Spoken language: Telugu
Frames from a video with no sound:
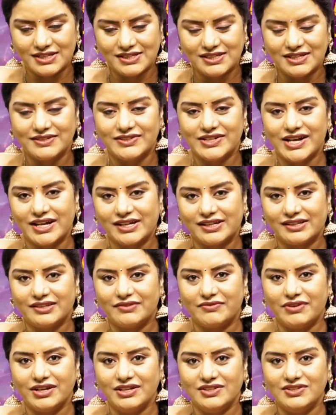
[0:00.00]
కాస్త జాగ్రత్త
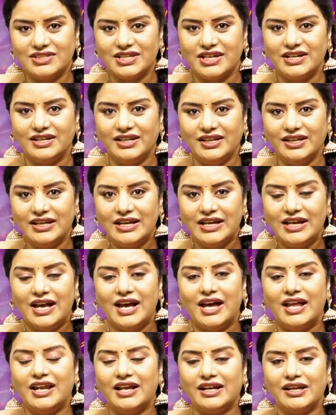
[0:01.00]
వహించండి
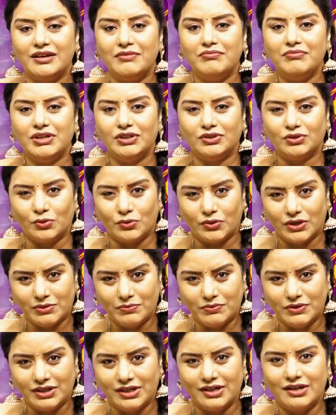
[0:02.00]
అలాగే మీ
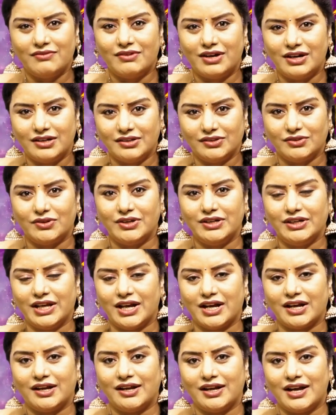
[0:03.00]
తోడబుట్టిన వాళ్ళతో అంటే
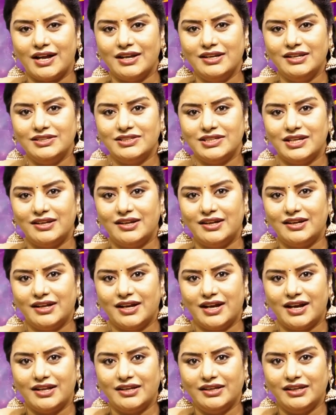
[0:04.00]
అక్క కానీ చెల్లెలు
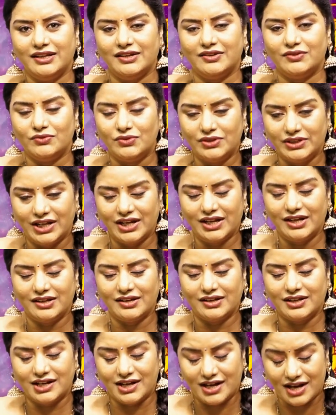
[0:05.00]
కానీ ఉంటే
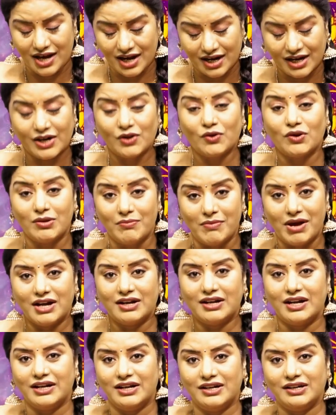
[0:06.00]
అక్కడ కూడా
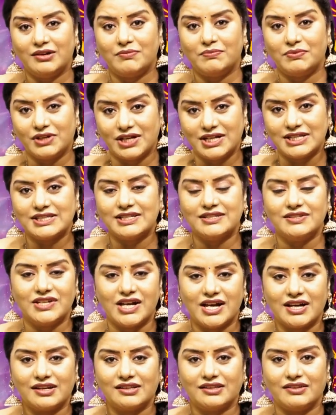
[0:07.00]
మాట్లాడేటప్పుడు కాస్త
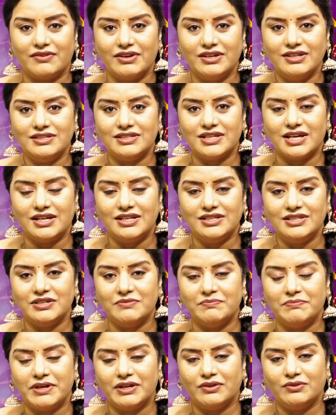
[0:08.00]
జాగ్రత్త వహించాలని
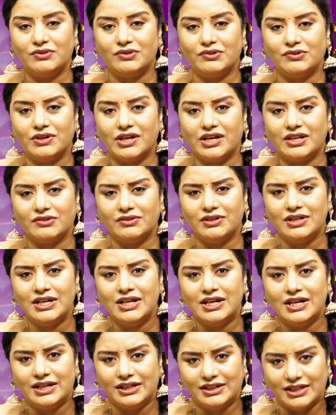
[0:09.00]
చెప్పారు గురువు గారు
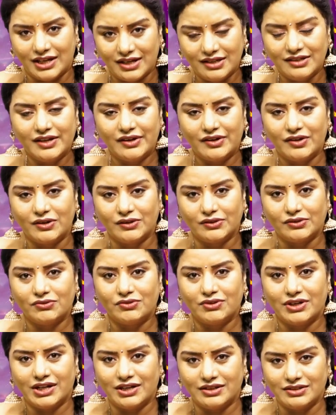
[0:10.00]
తల్లిదండ్రులతో
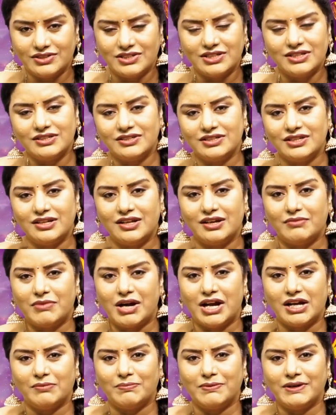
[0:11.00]
కూడా చిన్న చిన్న
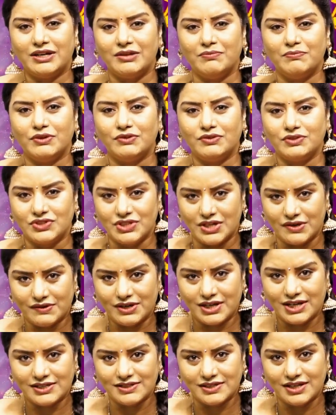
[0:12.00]
మాట పట్టింపులు వచ్చే
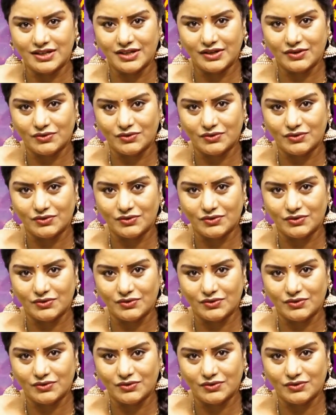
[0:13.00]
అవకాశాలు